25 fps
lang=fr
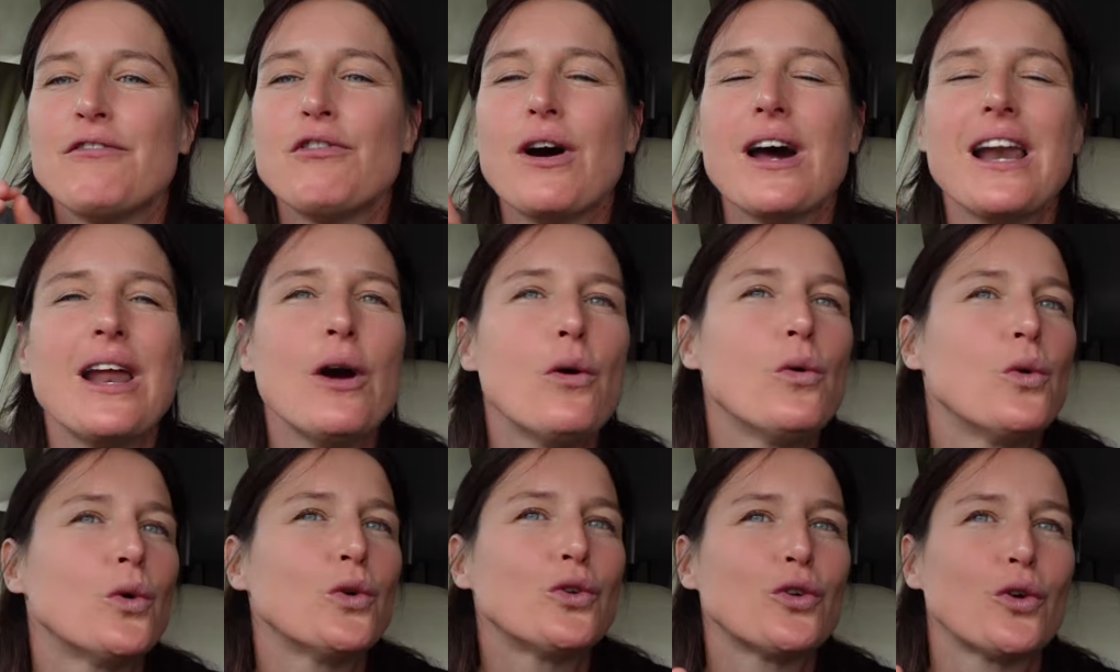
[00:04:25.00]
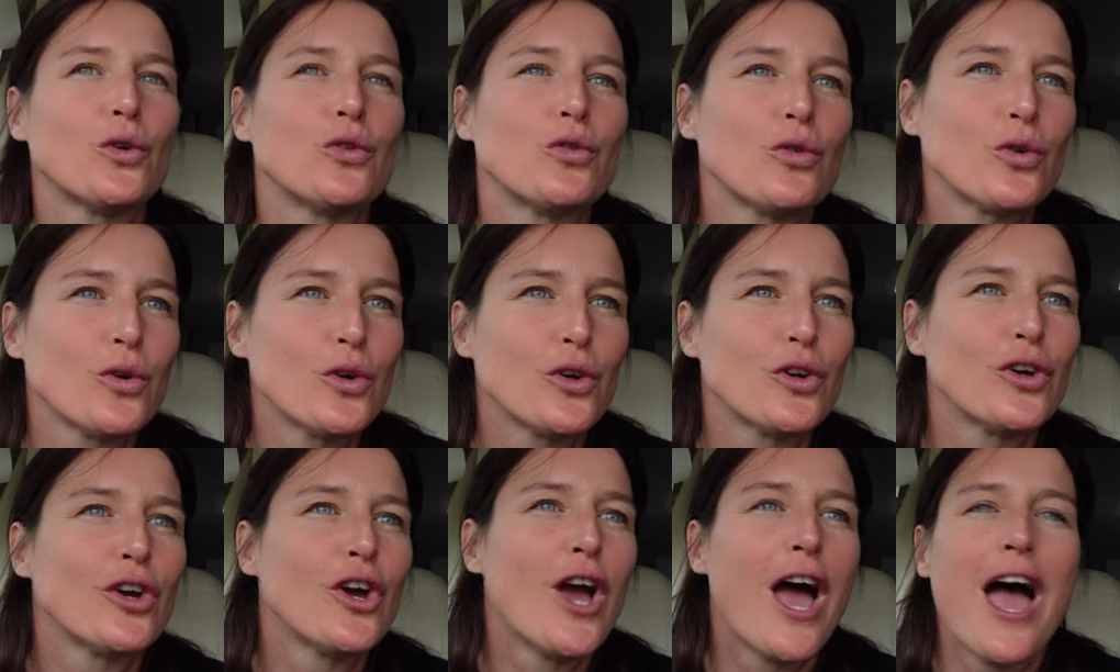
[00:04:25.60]
voir là ou l'autre truc
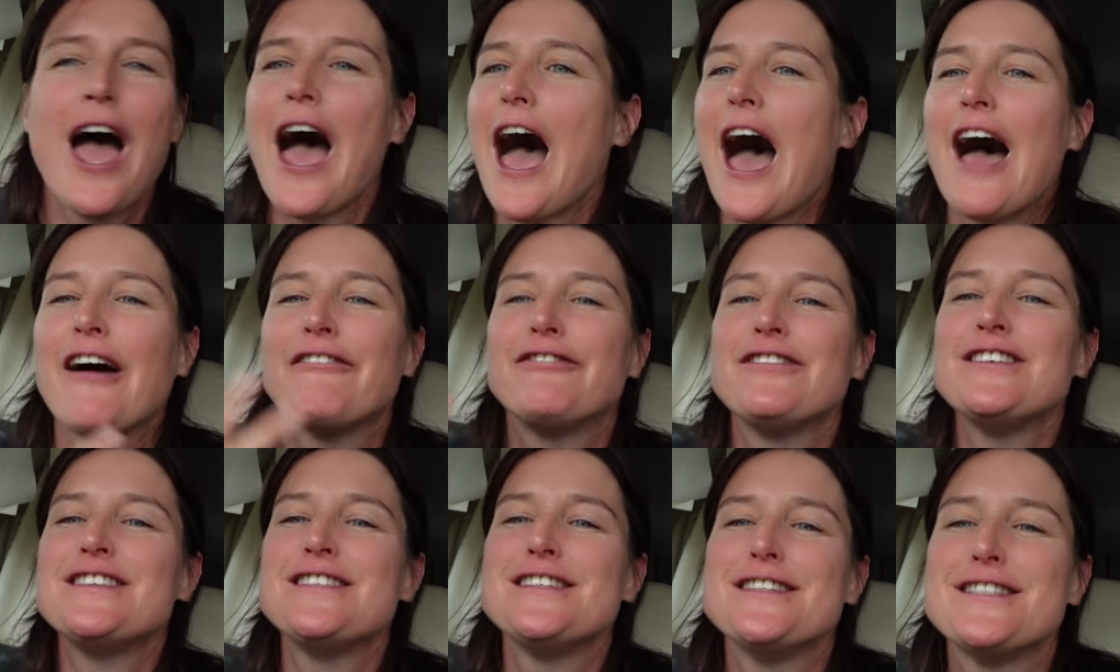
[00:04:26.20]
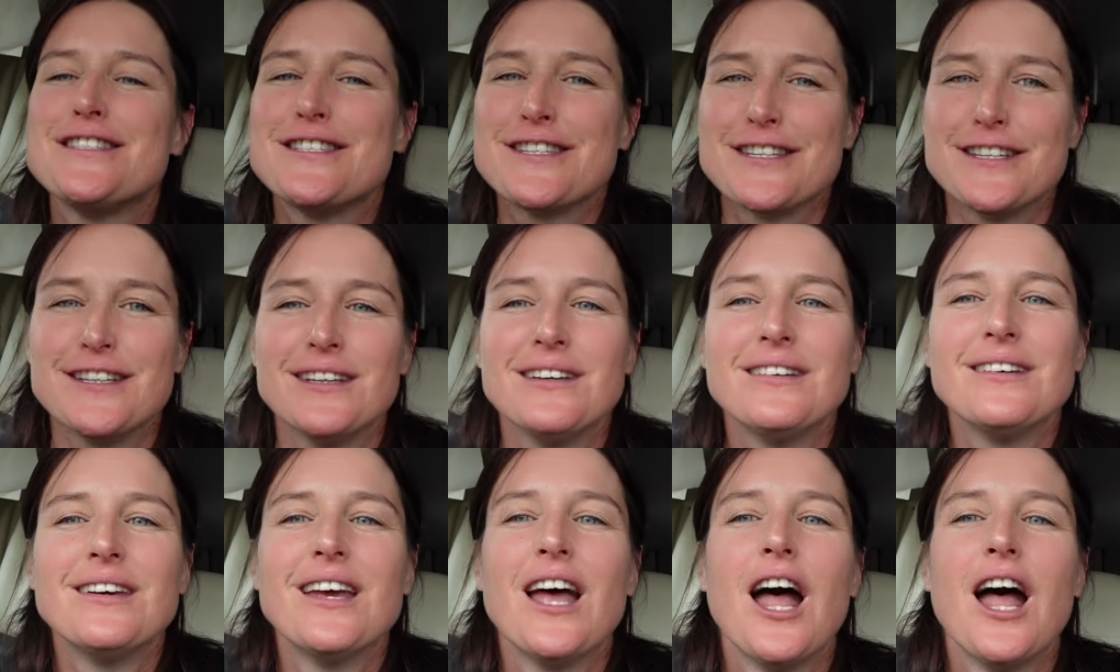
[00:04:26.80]
à visiter.